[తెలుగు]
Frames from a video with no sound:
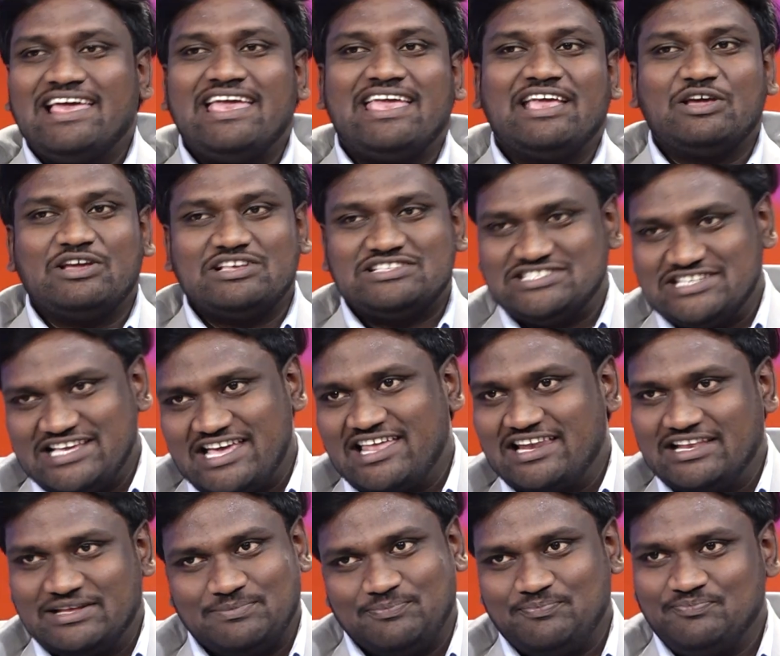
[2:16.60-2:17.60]
ఎలా ఎంగేజ్
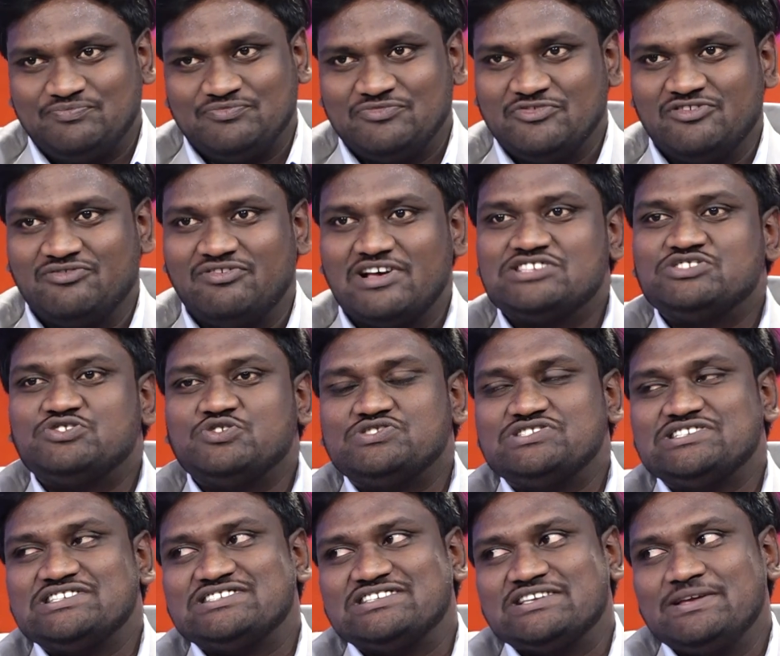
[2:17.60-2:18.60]
చేయాలి ఫస్ట్
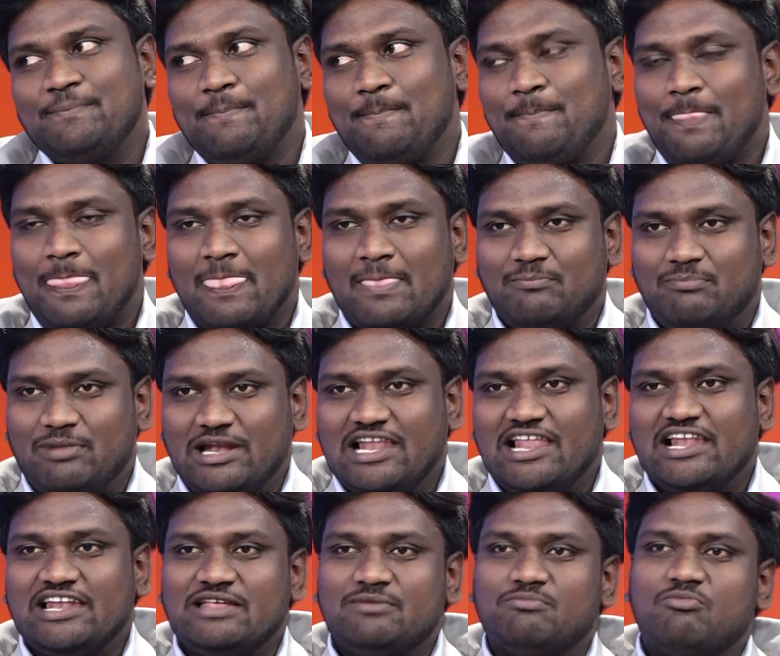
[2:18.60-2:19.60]
వచ్చేసి
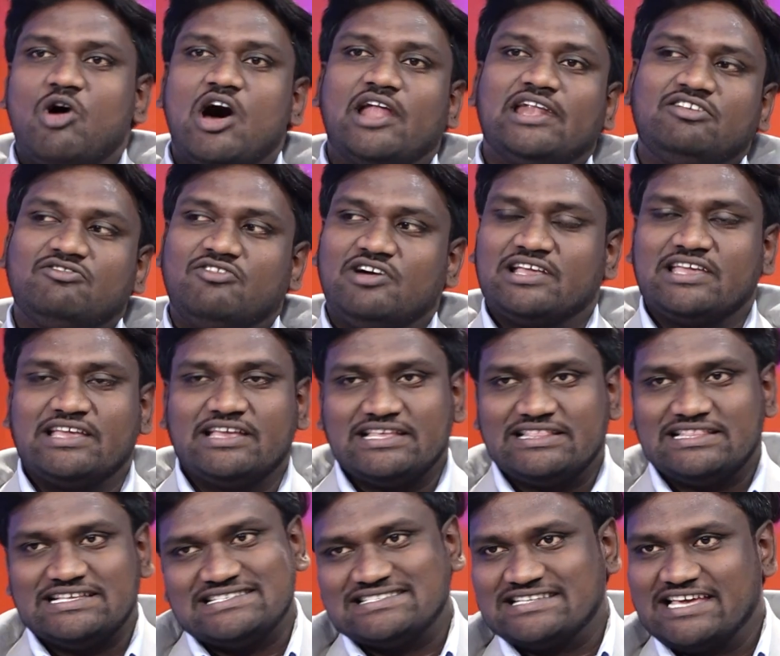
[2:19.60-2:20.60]
పిల్లల్ని మార్నింగ్
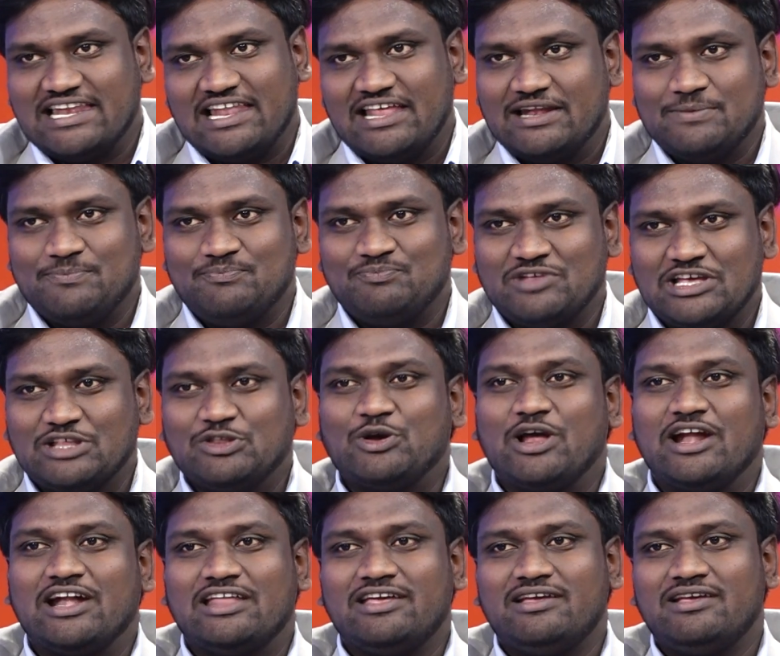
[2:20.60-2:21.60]
వాకింగ్కి తీసుకెళ్ళాలి
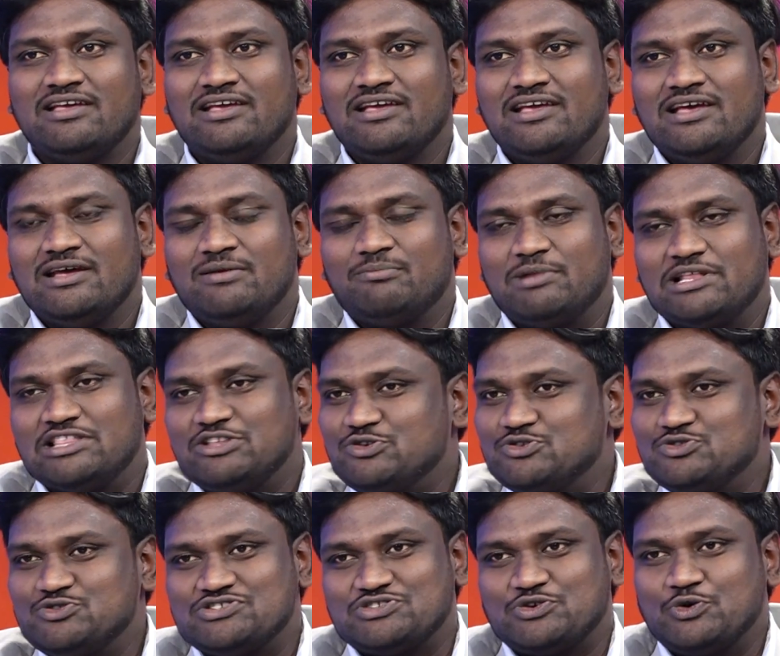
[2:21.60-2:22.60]
ఎందుకంటే
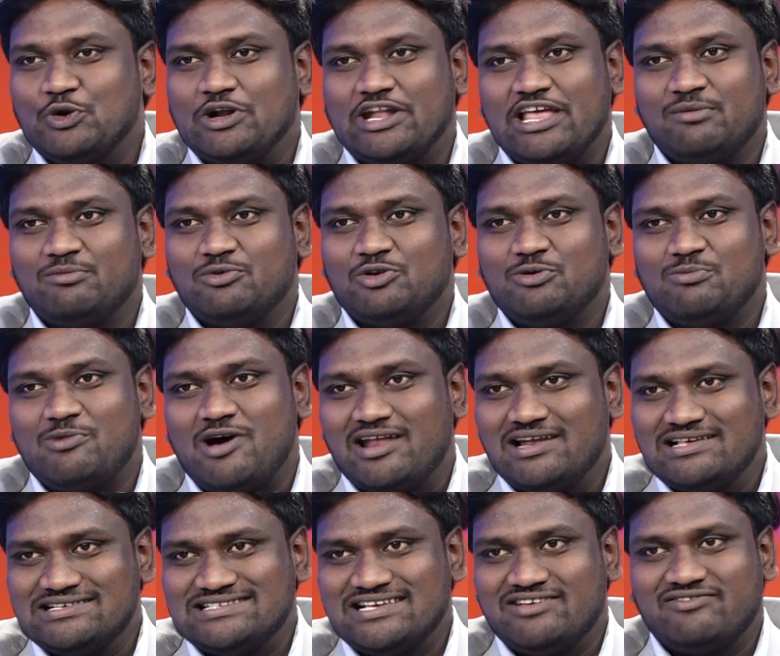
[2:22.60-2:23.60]
ప్రతిరోజు స్కూల్ టైంలో
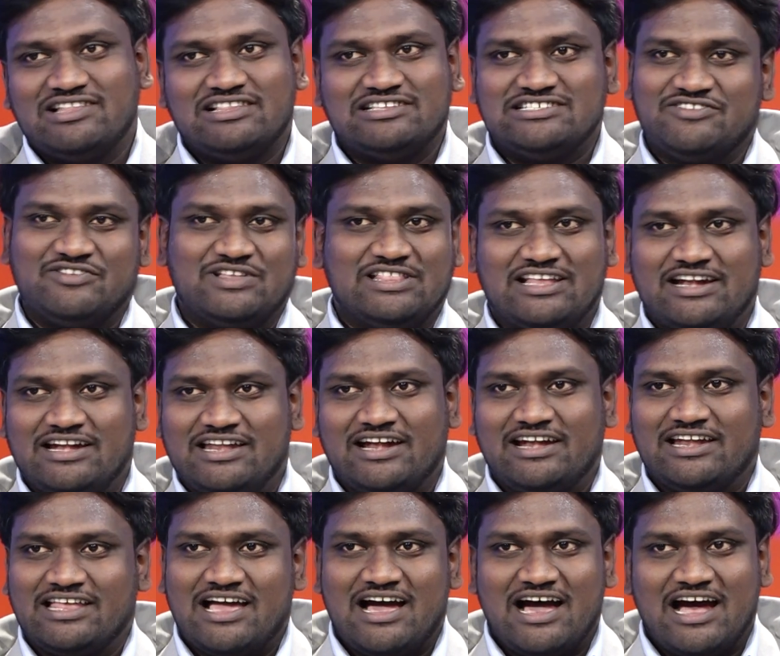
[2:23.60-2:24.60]
మార్నింగ్ సెవెన్ సెవెన్ థర్టీ
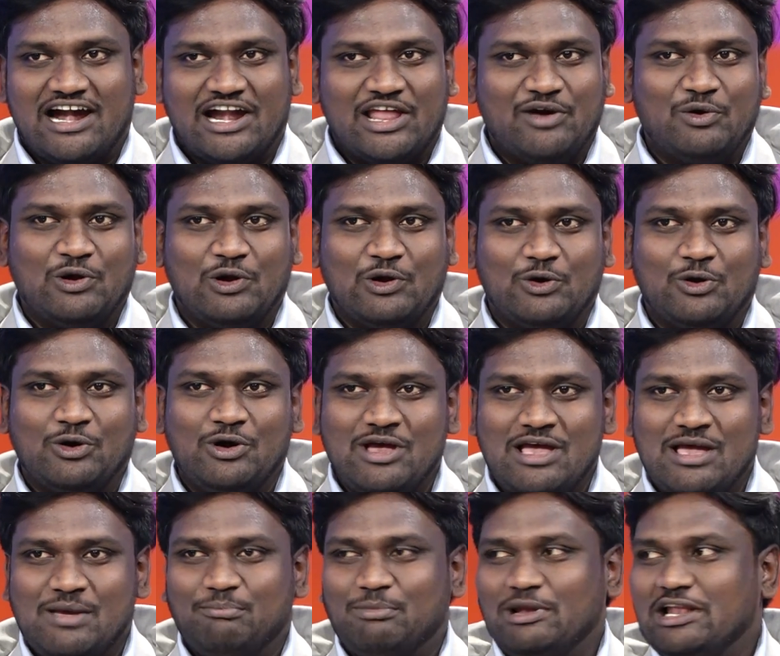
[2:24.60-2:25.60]
అంటే ఆ హడావుడిలో
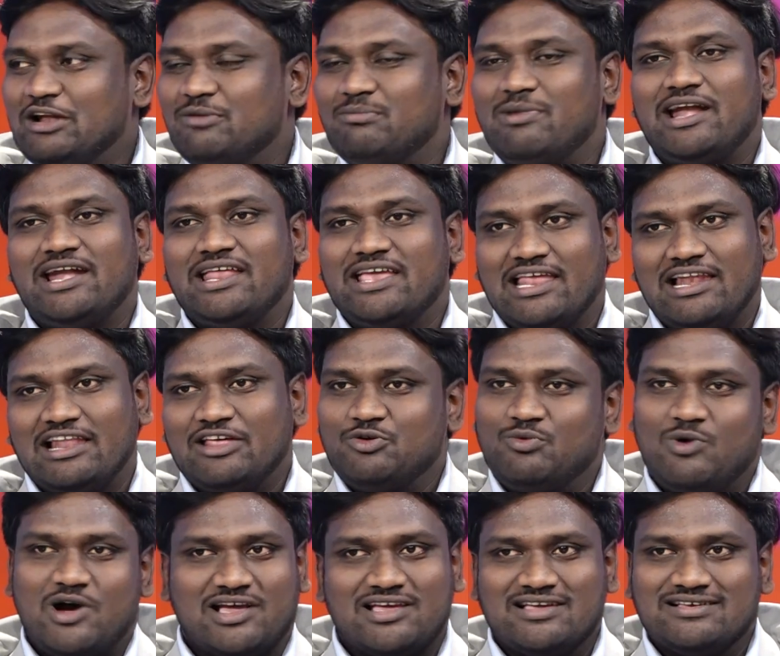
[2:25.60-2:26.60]
పిల్లలు బయటికి
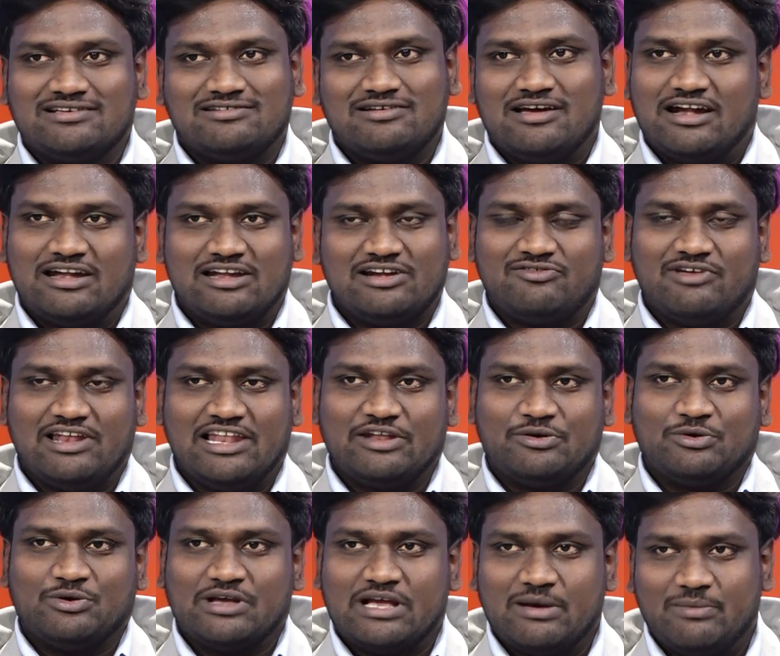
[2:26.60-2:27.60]
వెళ్ళరు వాకింగ్కి అటు
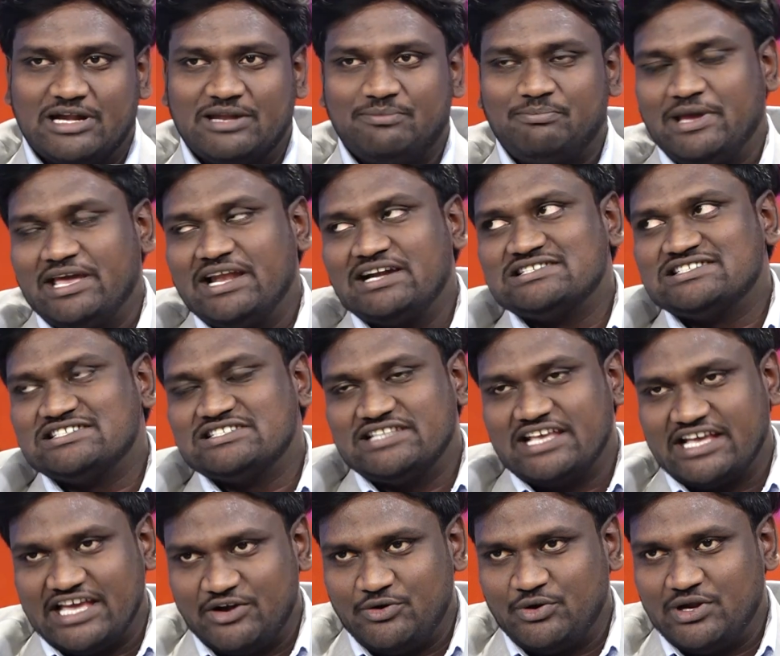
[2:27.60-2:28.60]
వెళ్ళరు కాబట్టి పేరెంట్స్
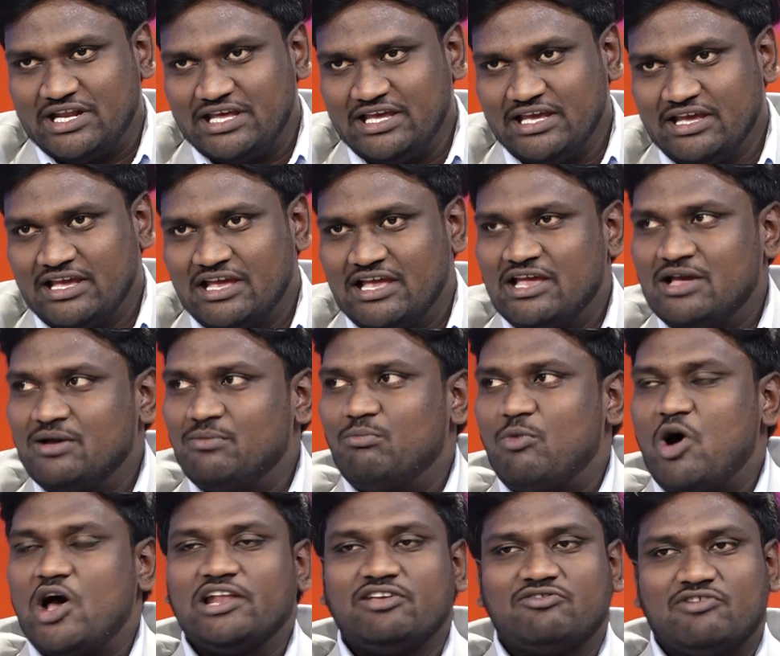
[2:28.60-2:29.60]
దగ్గర ఉండి
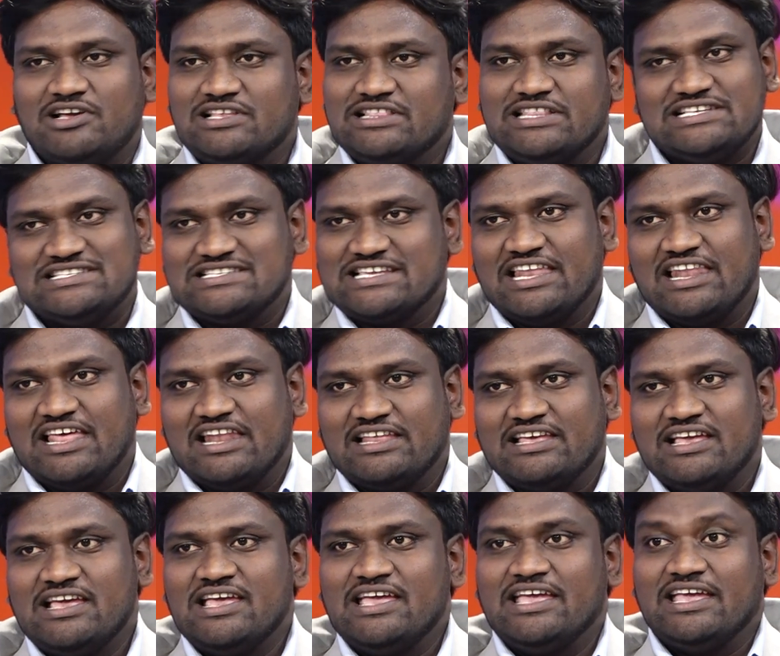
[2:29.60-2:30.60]
మార్నింగ్ వాక్
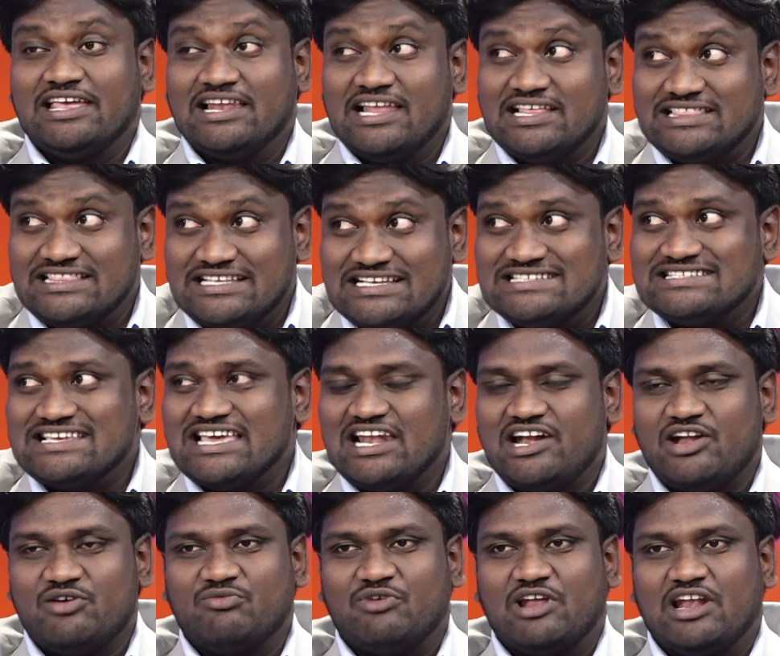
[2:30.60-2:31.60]
తీసుకెళ్ళాలి ఇలా
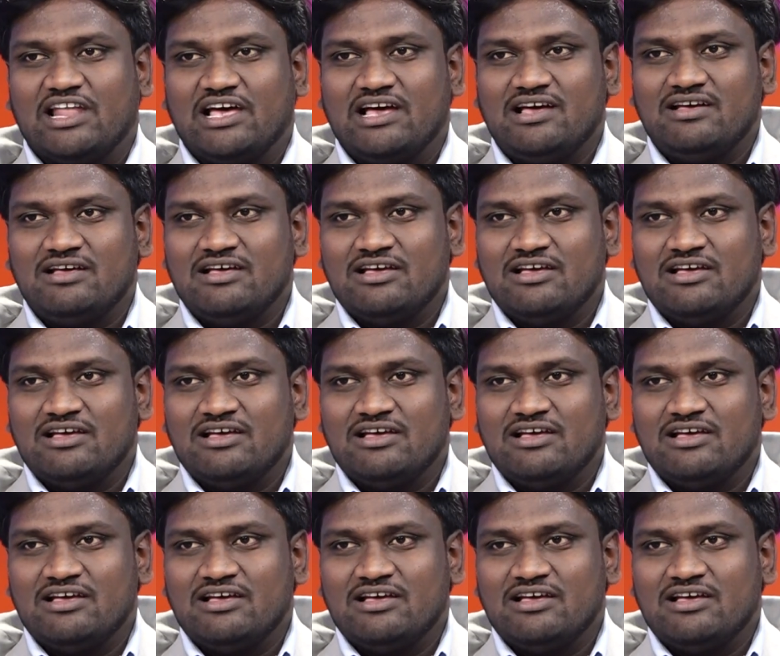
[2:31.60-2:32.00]
తీసుకెళ్ళడం వల్ల